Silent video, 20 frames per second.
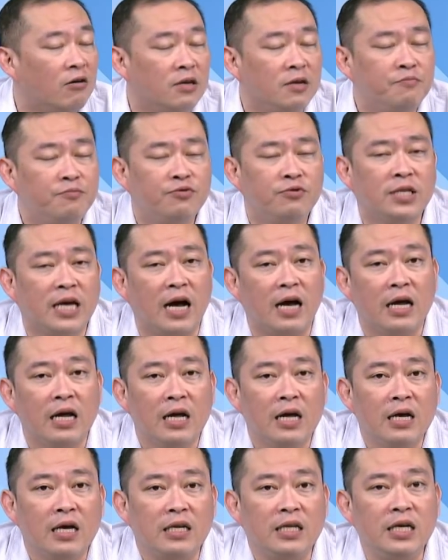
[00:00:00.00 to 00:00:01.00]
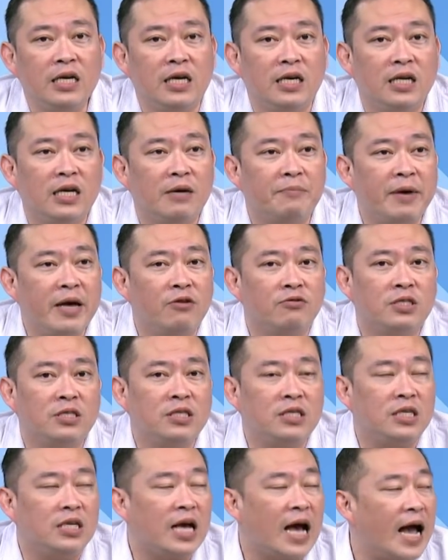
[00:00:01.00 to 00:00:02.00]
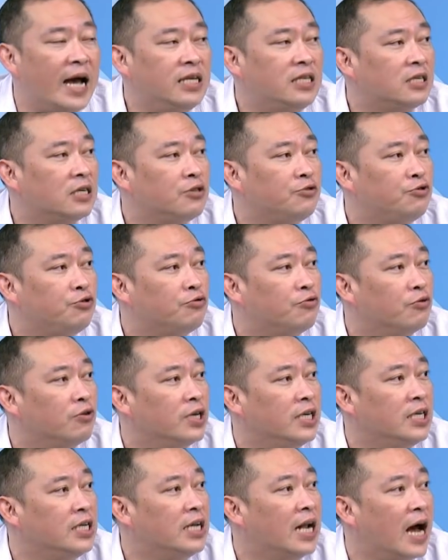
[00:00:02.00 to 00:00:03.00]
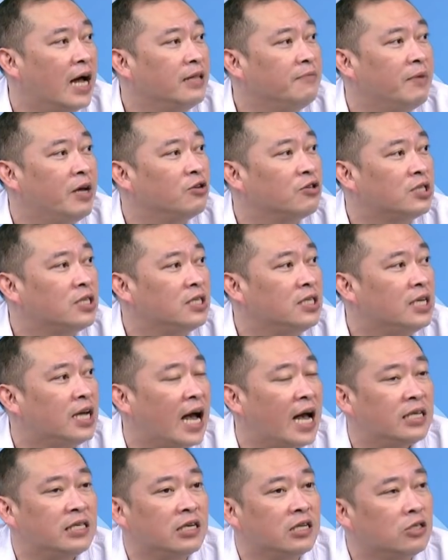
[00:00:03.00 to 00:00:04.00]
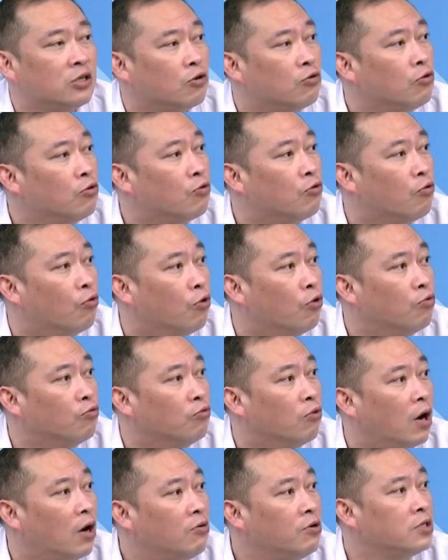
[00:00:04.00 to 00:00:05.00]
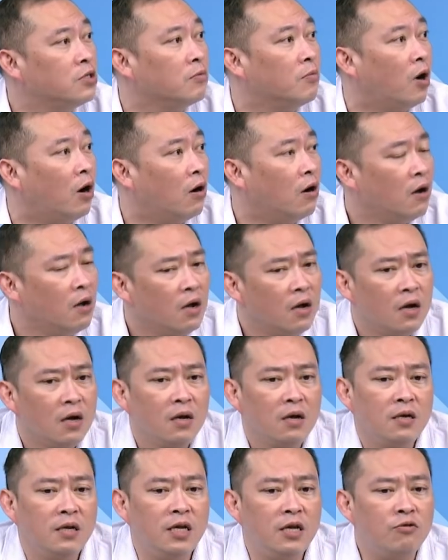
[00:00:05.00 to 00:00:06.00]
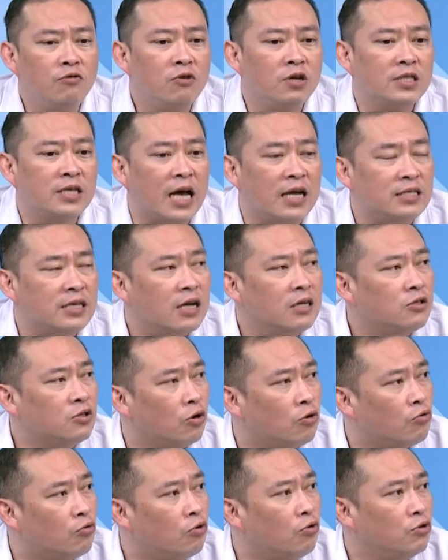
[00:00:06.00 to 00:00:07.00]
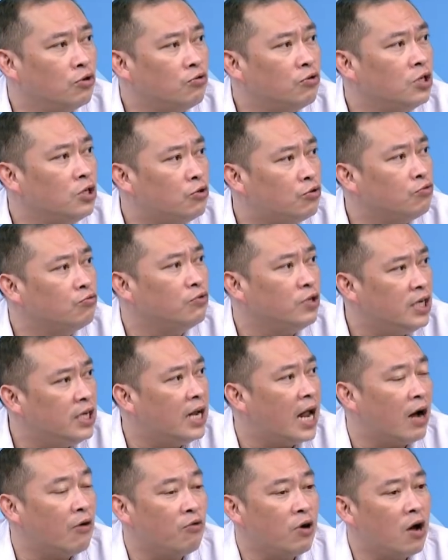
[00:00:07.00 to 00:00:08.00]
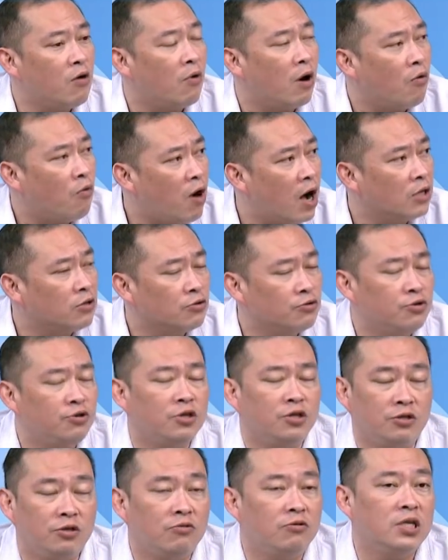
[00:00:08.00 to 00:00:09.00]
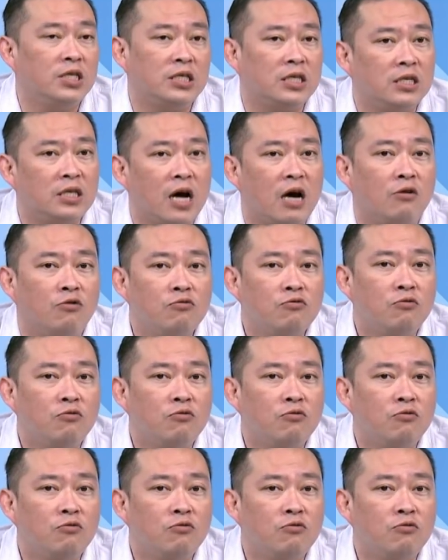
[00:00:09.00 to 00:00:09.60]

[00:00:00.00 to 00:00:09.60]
哦，林部长，你可能没有自己开车去过宜兰，你没有自己开车走过国五啊？为什么？你如果常常走国五，或你住宜兰，或要往花东去，你就会知道，